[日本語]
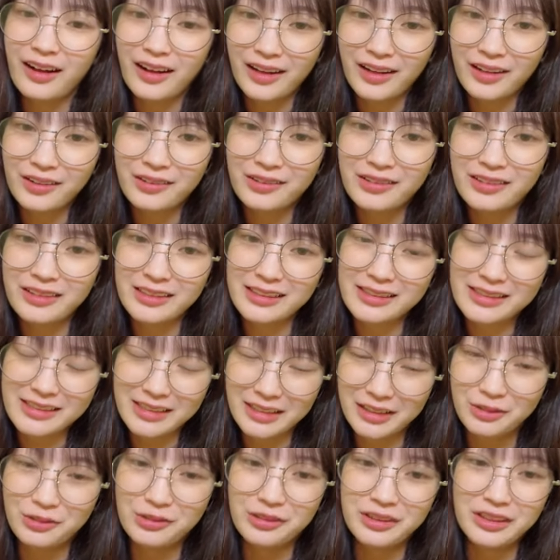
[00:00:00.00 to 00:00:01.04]
腫れるんです
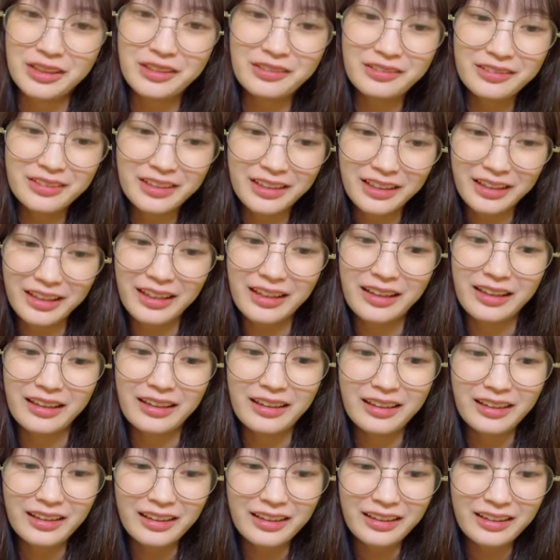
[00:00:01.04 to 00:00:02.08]
けどリオンだけ
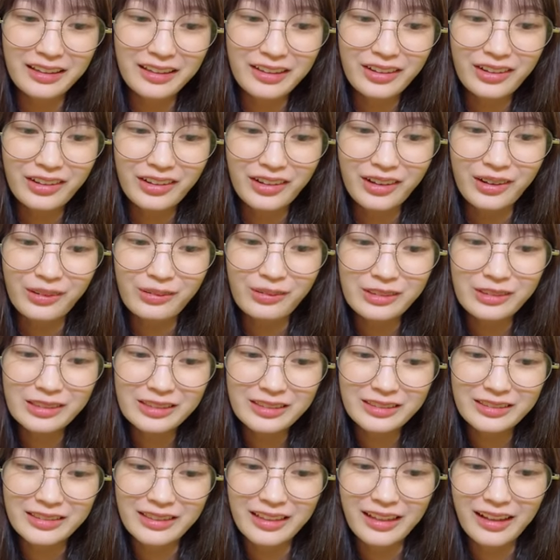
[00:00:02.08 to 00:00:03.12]
か
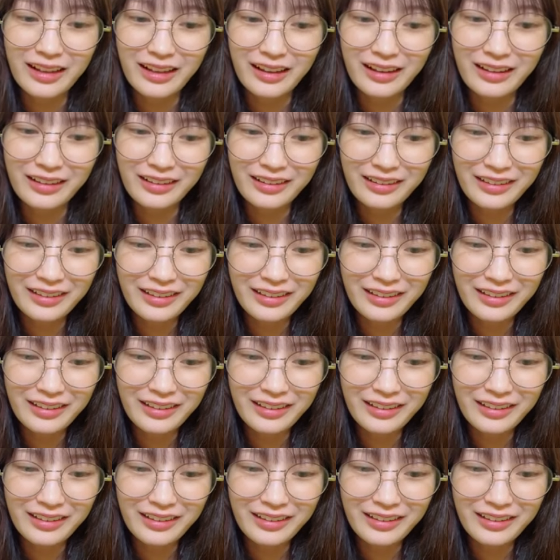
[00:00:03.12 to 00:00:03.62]
細いなんか「